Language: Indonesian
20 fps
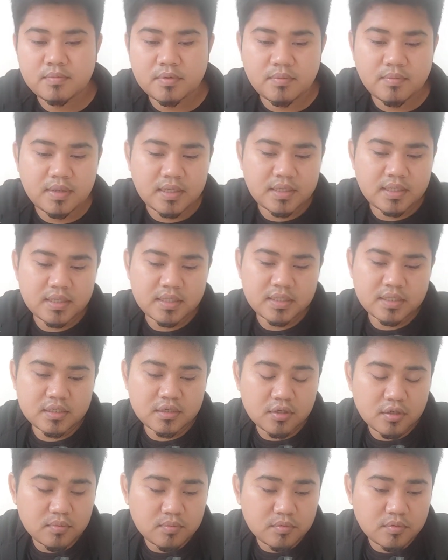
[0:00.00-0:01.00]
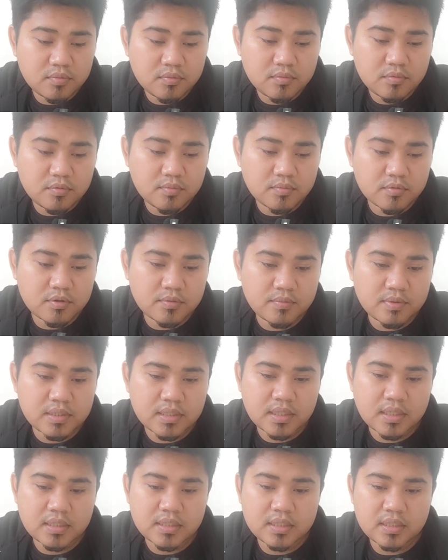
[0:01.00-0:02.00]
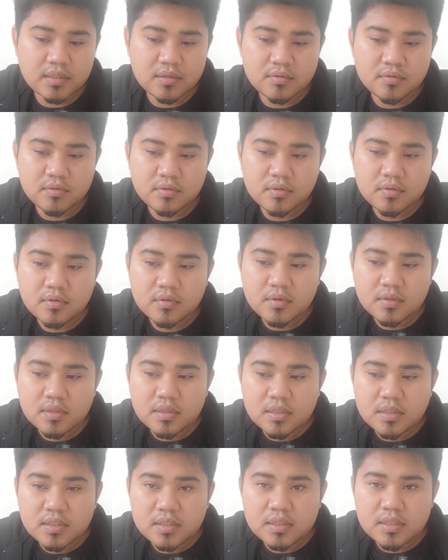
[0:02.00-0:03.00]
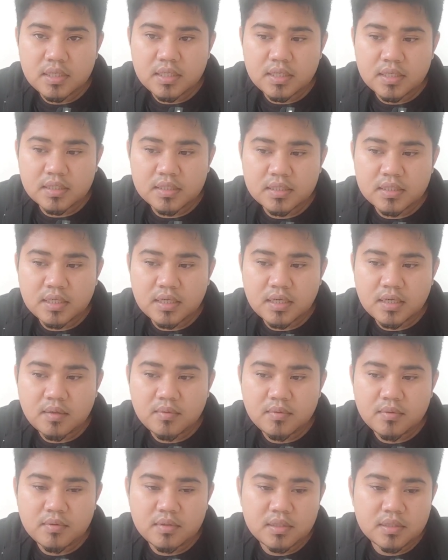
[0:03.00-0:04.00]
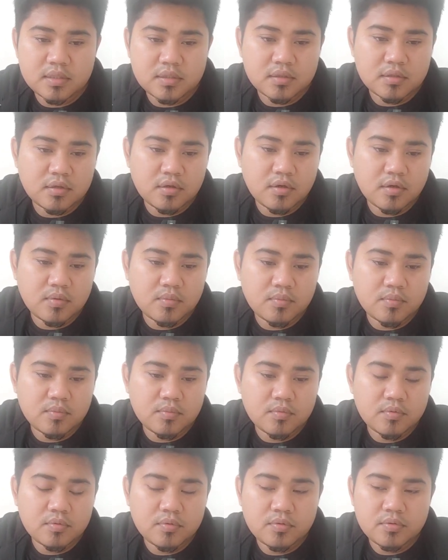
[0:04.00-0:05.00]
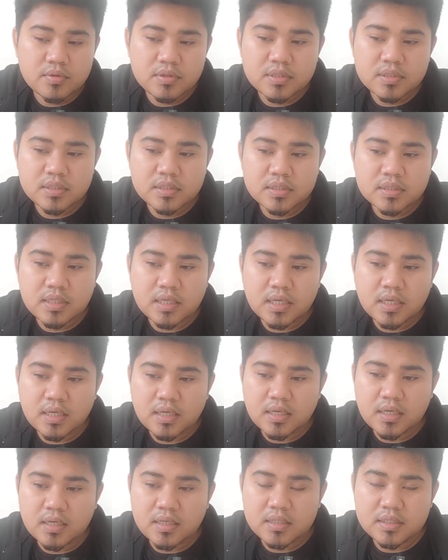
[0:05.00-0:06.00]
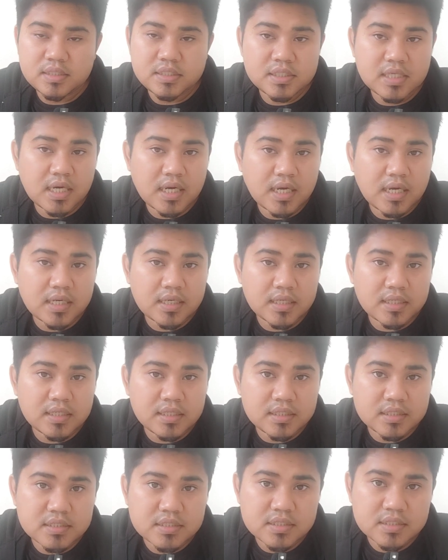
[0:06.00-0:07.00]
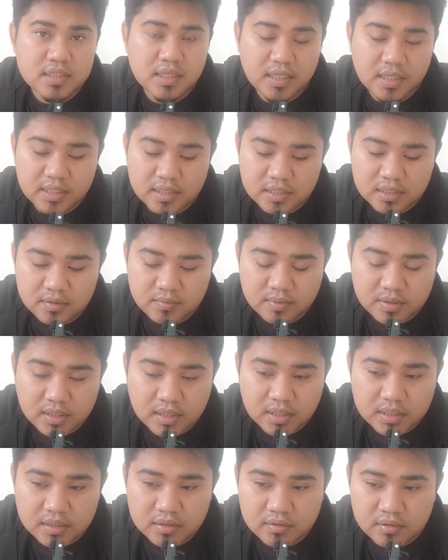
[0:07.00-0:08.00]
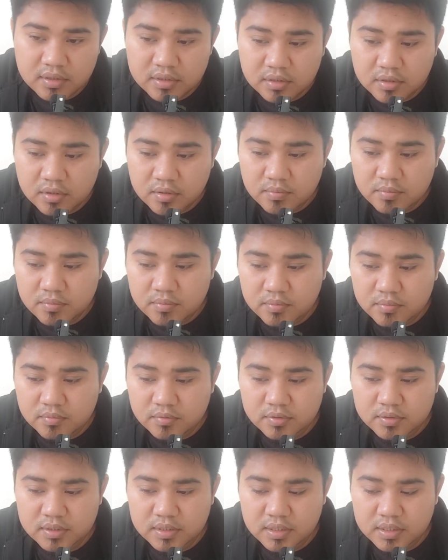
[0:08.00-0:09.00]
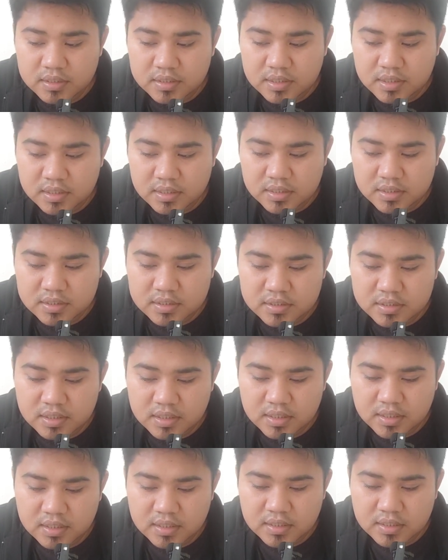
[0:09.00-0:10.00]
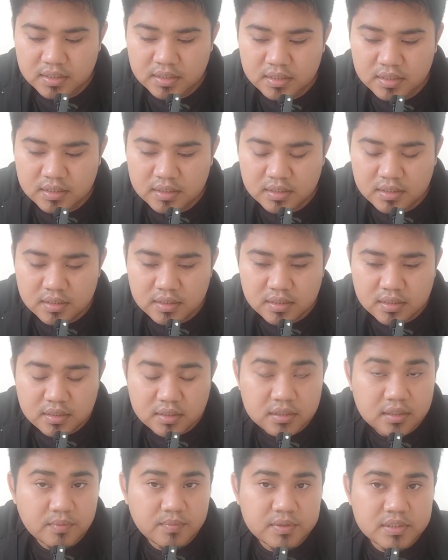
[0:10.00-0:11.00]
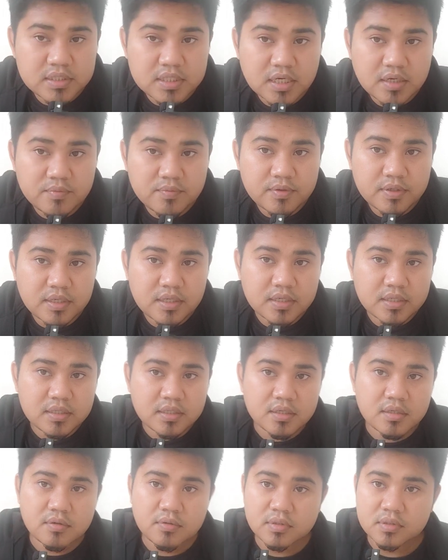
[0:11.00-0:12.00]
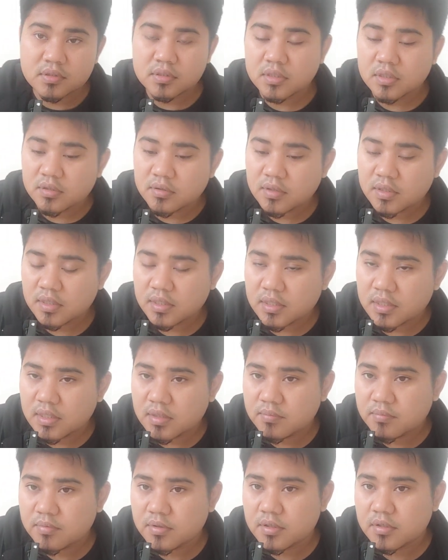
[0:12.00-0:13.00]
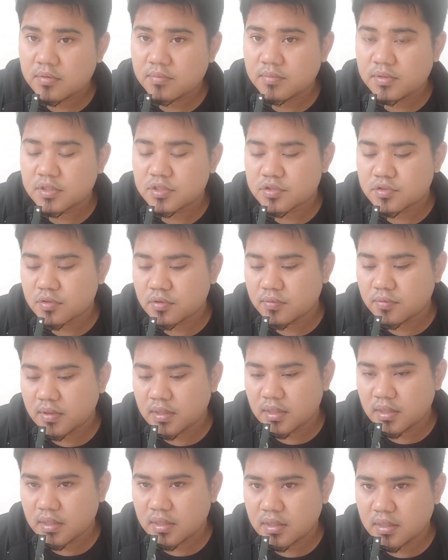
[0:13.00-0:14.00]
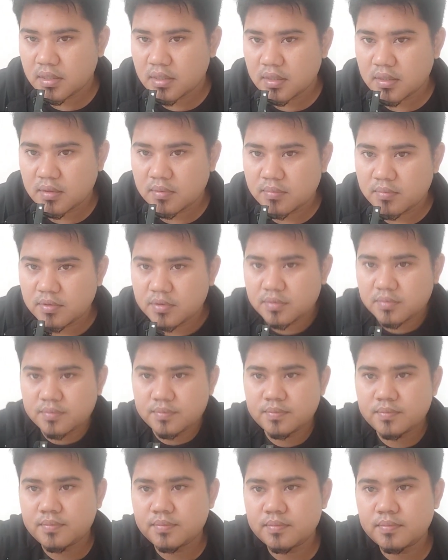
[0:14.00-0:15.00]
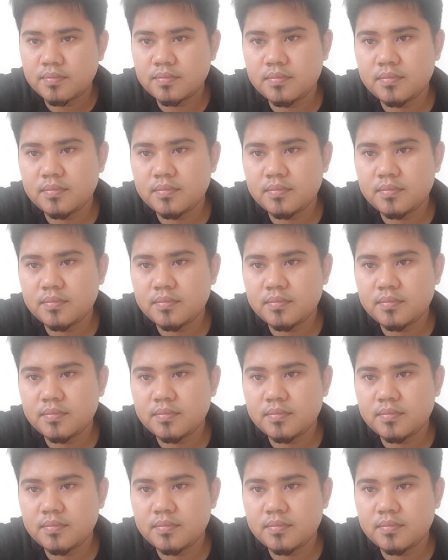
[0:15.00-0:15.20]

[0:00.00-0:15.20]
babagian idgom umum nomor katilu nyaeta idgom mut mutajanisen mereka tilu idgom mutajanisen tapi jika halanya wallahu alam bisawab